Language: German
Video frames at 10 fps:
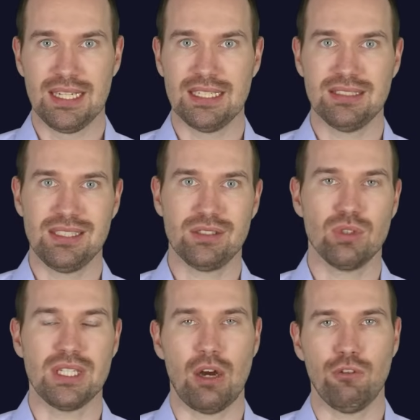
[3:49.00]
Hier siehst
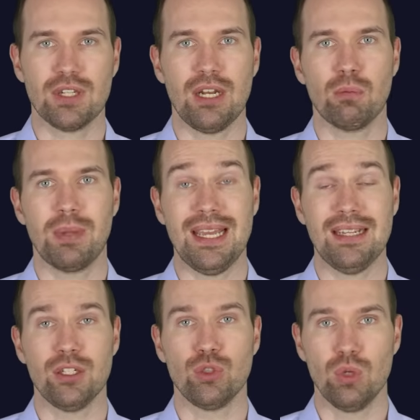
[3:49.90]
du die Aufteilung per
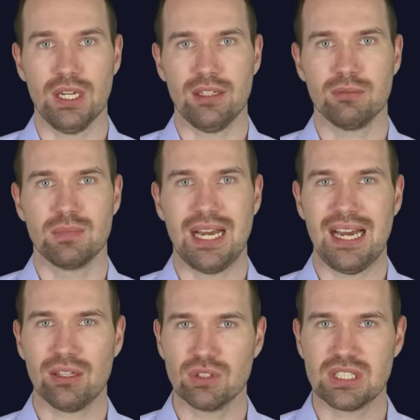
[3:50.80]
Ende Juli.
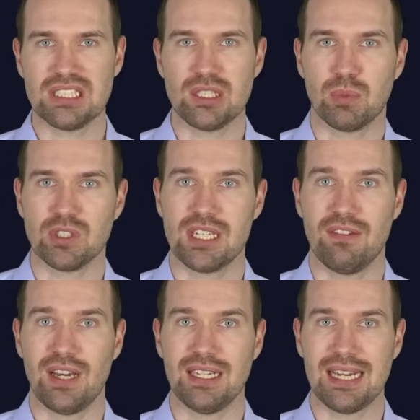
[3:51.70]
68
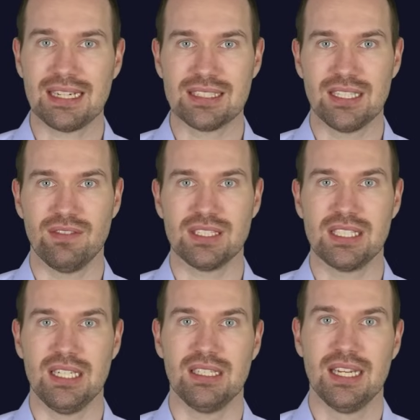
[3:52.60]
Prozent waren in Aktien
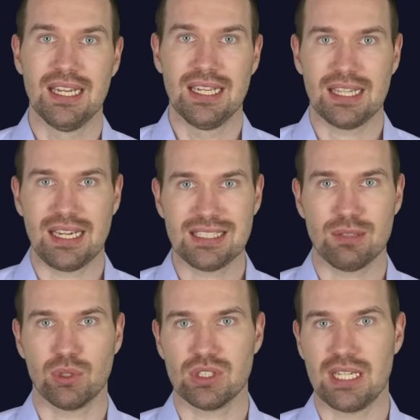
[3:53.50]
investiert,
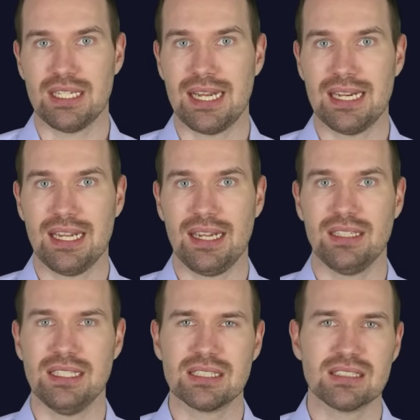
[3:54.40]
13 Prozent in Anleihen,
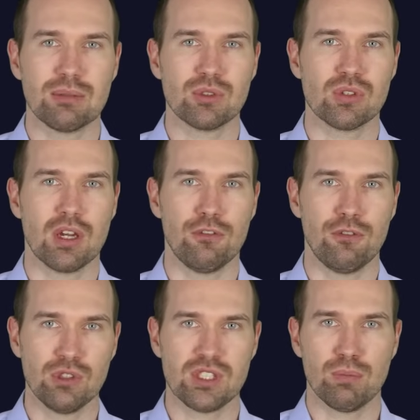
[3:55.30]
insgesamt sogar
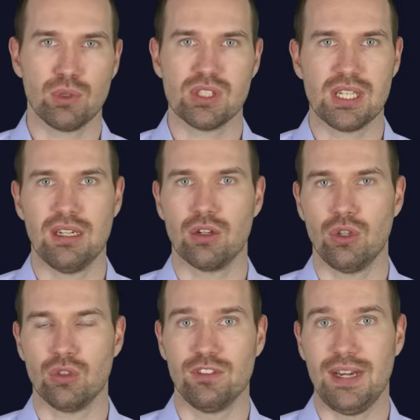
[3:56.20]
14 Prozent in
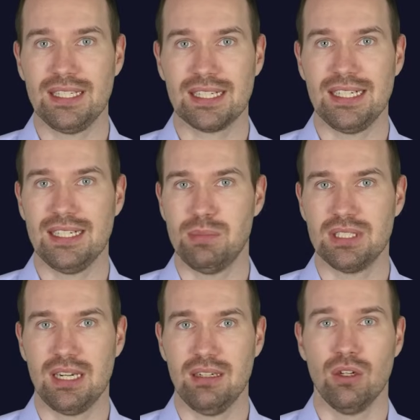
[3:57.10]
Gold und weitere
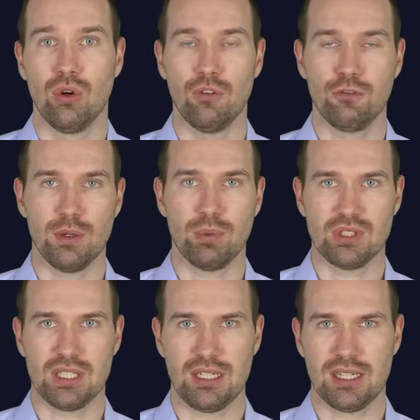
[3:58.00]
Edelmetalle und 4
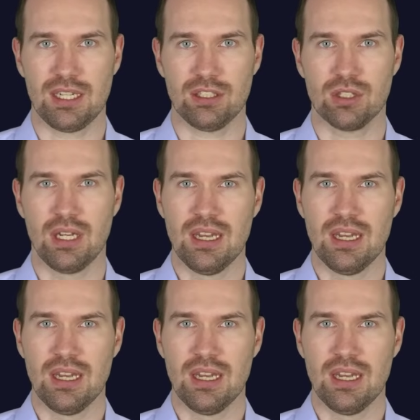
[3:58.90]
Prozent in Cash.